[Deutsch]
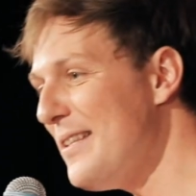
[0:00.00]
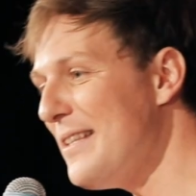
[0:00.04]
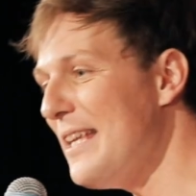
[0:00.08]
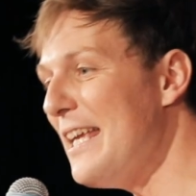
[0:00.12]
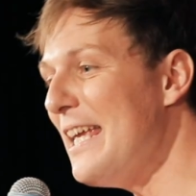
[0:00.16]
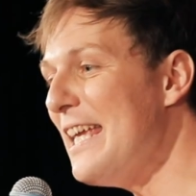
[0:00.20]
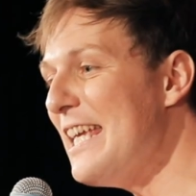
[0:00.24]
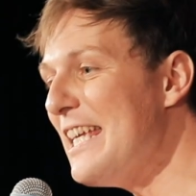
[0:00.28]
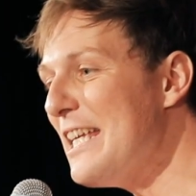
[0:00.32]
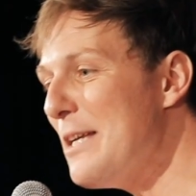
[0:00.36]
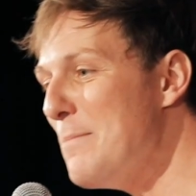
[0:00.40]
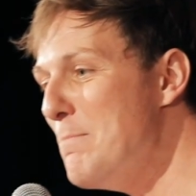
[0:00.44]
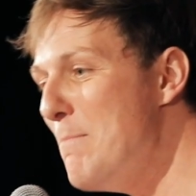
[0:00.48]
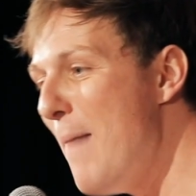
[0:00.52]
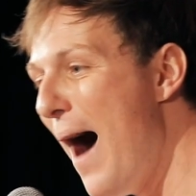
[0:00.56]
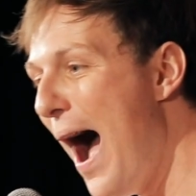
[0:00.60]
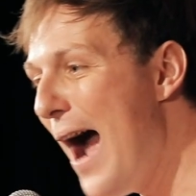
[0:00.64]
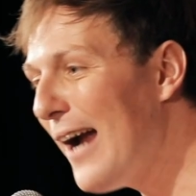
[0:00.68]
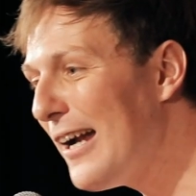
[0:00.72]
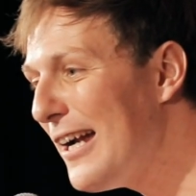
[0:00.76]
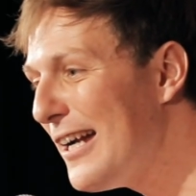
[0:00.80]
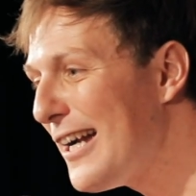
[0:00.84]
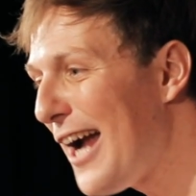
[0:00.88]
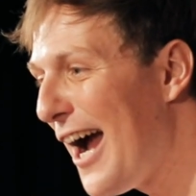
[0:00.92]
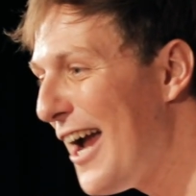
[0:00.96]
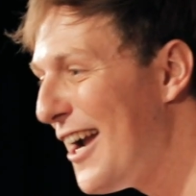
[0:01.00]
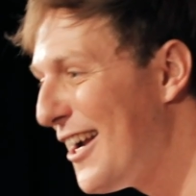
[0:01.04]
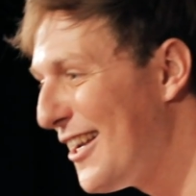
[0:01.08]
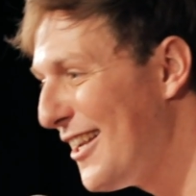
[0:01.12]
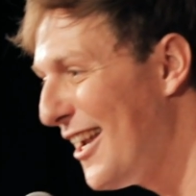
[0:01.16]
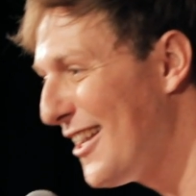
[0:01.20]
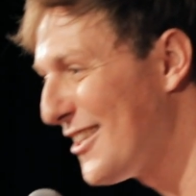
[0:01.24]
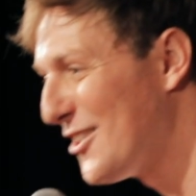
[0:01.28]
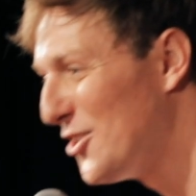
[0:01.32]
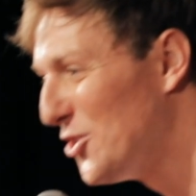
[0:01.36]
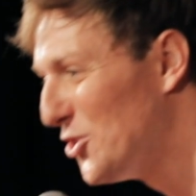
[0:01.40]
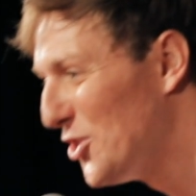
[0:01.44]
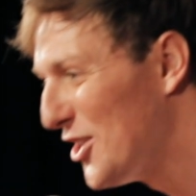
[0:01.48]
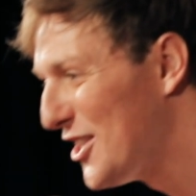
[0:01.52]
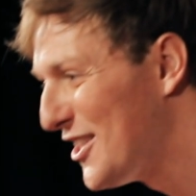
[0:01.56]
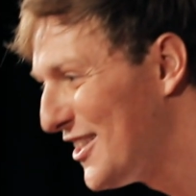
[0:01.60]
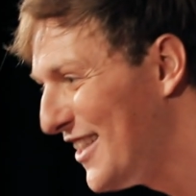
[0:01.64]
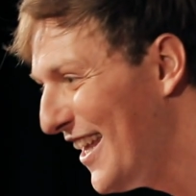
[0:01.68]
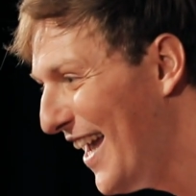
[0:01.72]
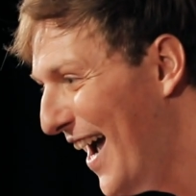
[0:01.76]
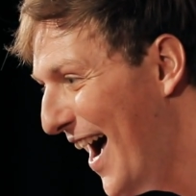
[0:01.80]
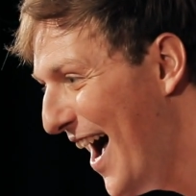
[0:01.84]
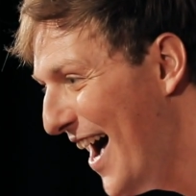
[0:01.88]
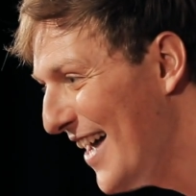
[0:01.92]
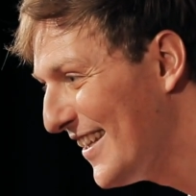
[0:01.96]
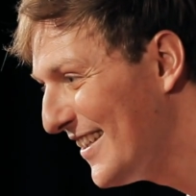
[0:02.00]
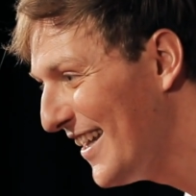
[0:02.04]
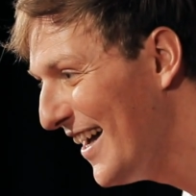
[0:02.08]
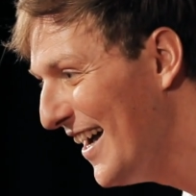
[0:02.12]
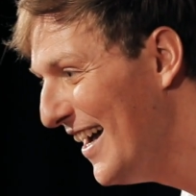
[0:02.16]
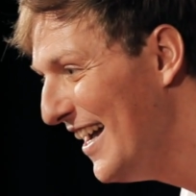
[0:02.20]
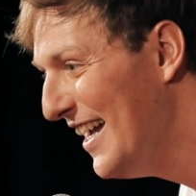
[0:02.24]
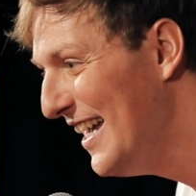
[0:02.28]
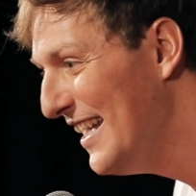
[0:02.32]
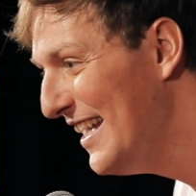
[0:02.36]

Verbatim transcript: ist, ich mag kein klassisches Theater.